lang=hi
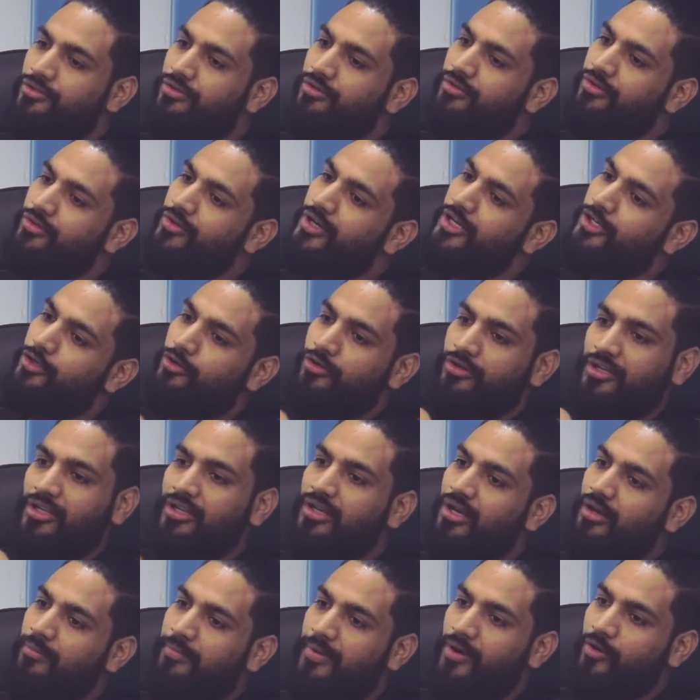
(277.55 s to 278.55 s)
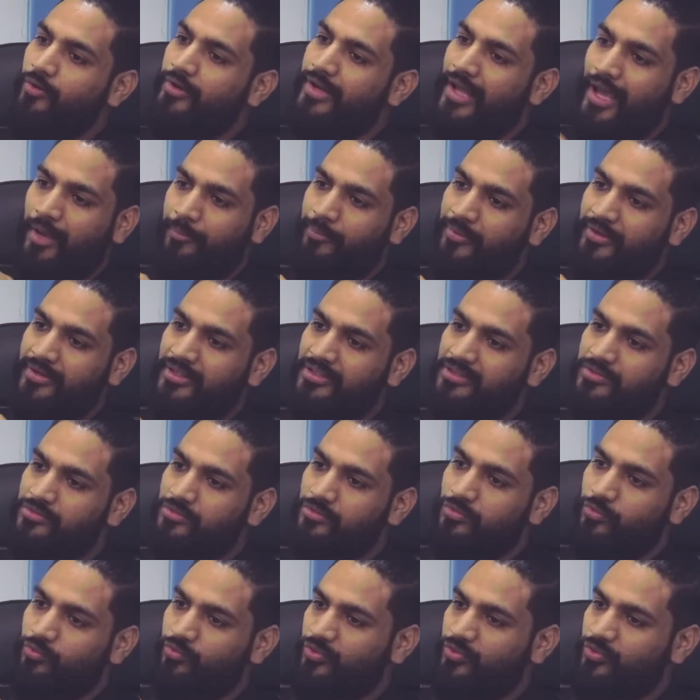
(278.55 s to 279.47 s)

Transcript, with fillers: so you are talking about happiness